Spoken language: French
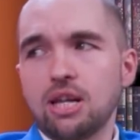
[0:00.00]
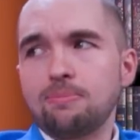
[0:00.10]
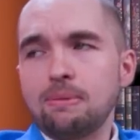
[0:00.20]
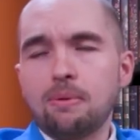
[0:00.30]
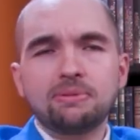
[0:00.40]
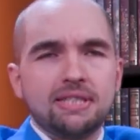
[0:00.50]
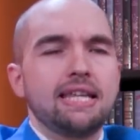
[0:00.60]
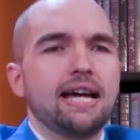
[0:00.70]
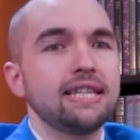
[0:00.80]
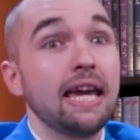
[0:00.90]
j'appelais mon
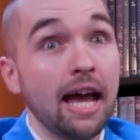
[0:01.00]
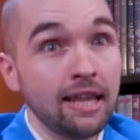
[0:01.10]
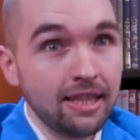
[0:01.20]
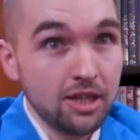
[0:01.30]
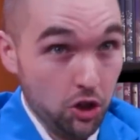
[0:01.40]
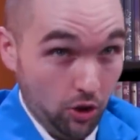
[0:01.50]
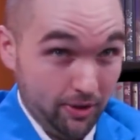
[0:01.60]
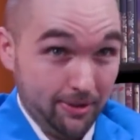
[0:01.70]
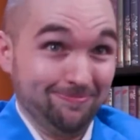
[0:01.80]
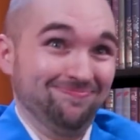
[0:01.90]
petit dernier
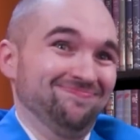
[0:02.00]
intelligence.